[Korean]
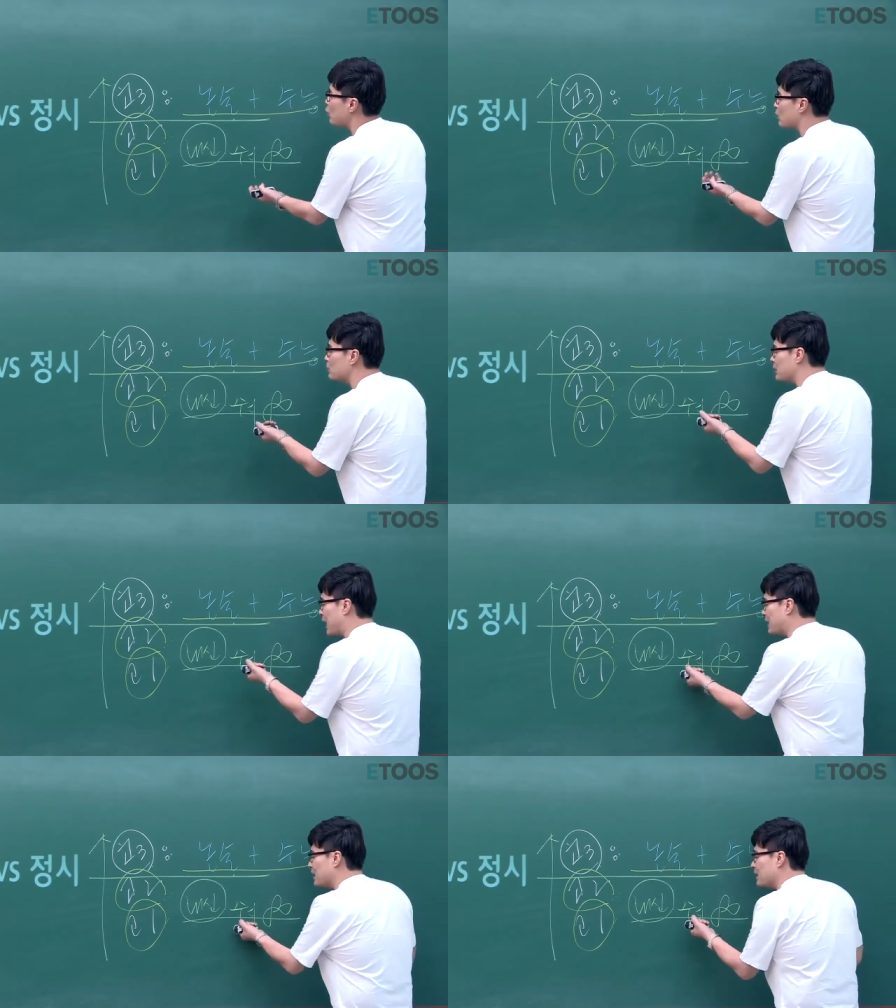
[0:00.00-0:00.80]
여러분
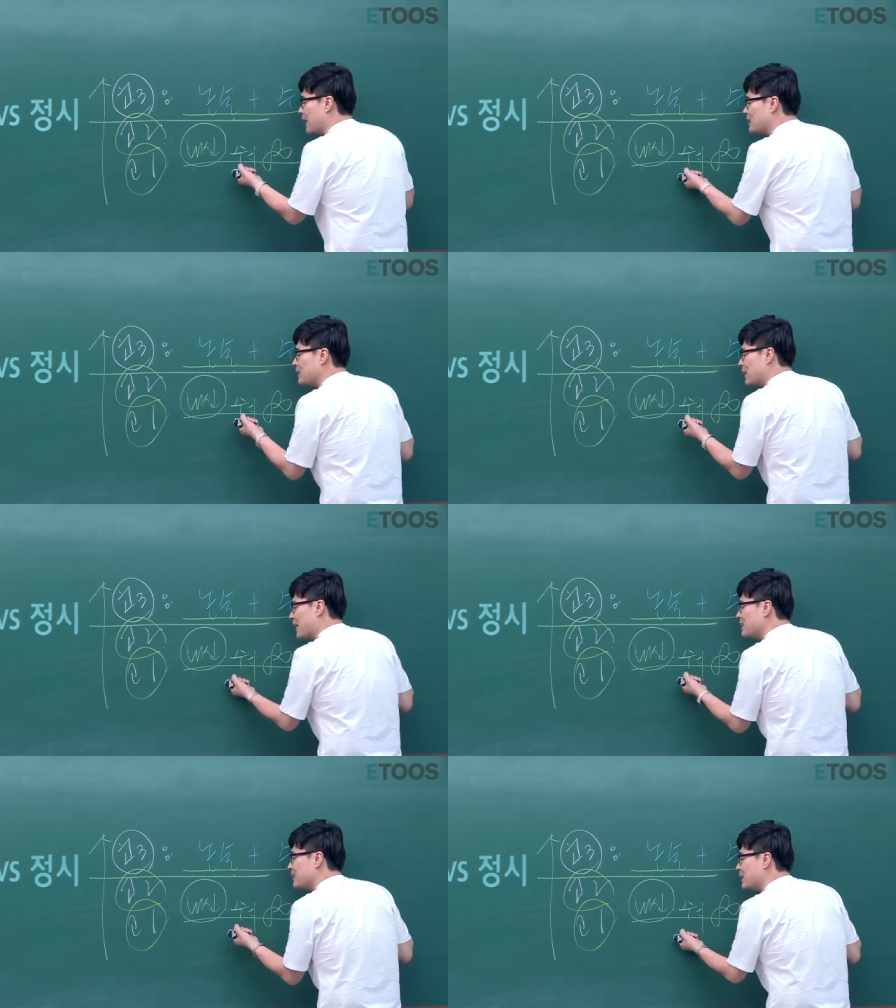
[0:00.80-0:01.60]
내신 내신
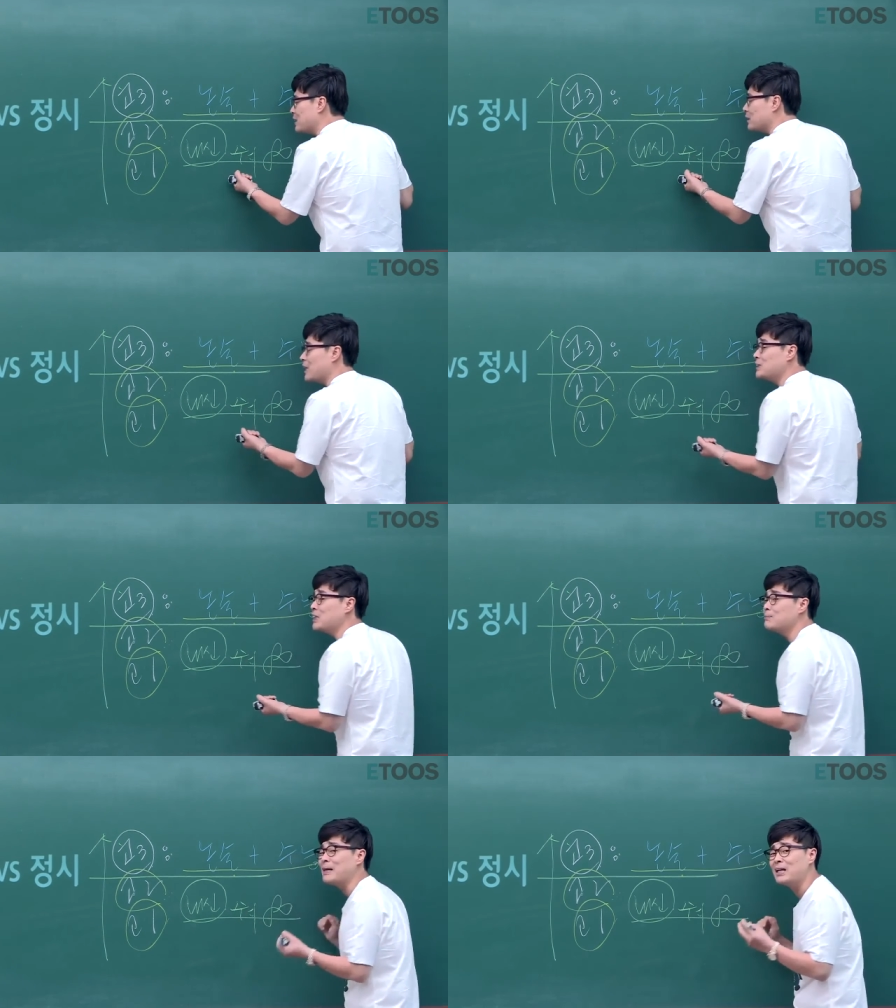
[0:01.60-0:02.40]
내신 내신 내신
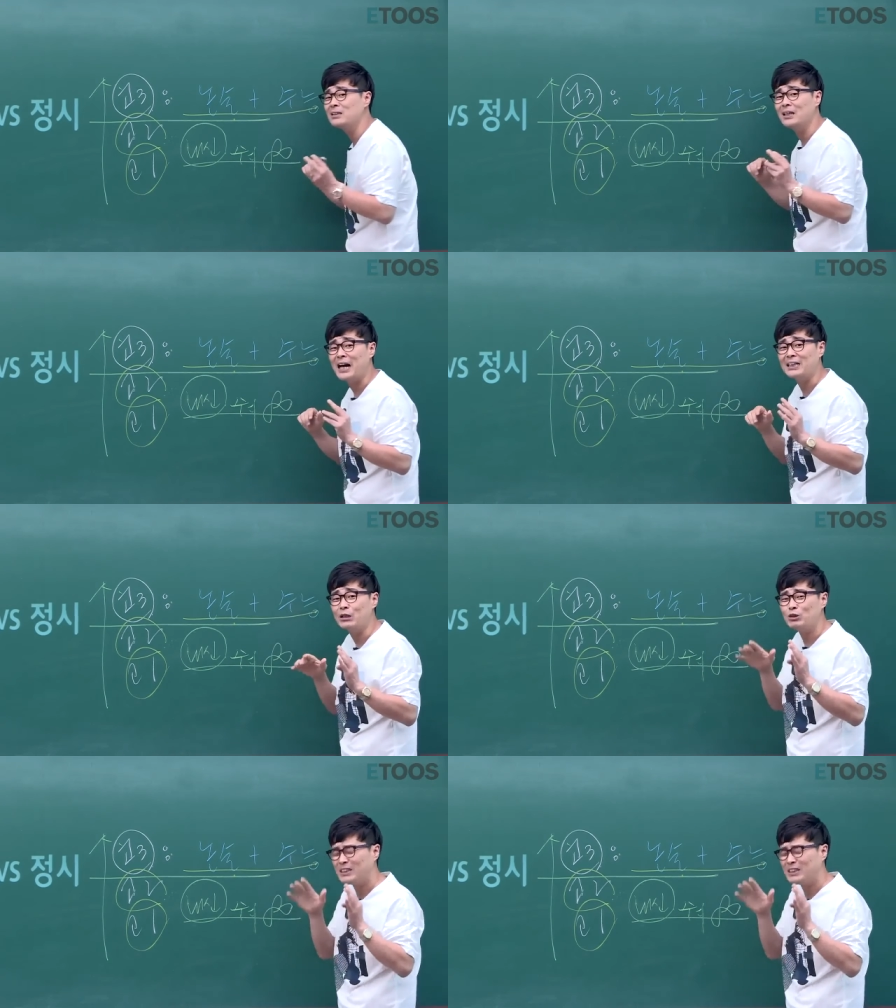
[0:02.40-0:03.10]
하지 말라는 얘기가 아니라고